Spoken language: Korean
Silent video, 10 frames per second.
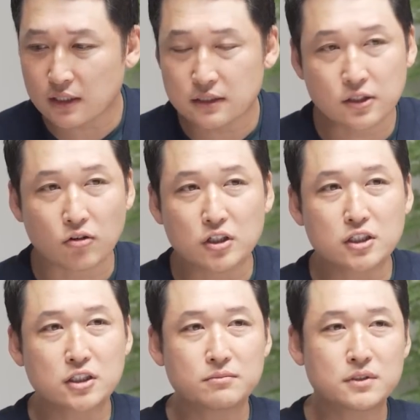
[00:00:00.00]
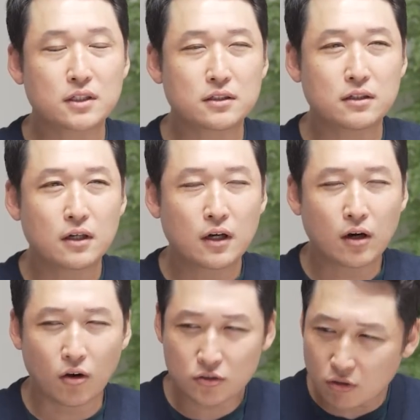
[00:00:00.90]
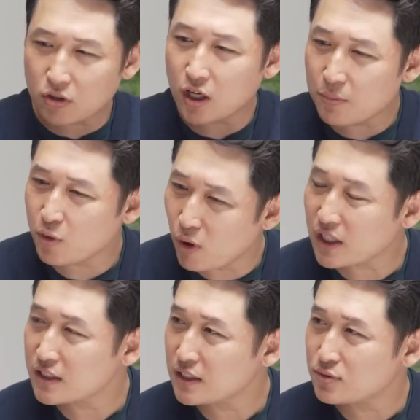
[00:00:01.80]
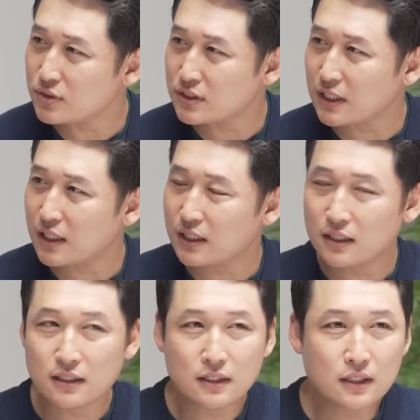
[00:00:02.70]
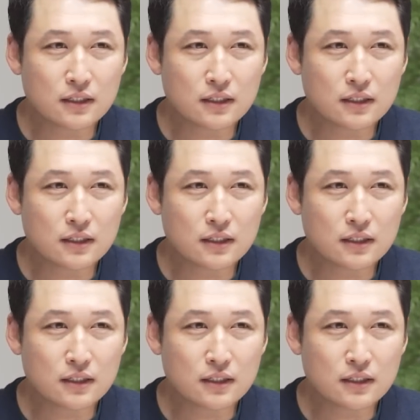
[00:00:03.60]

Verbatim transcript: 네. 그 경기 침체를 어떻게 하면 확인할 수 있느냐? 음.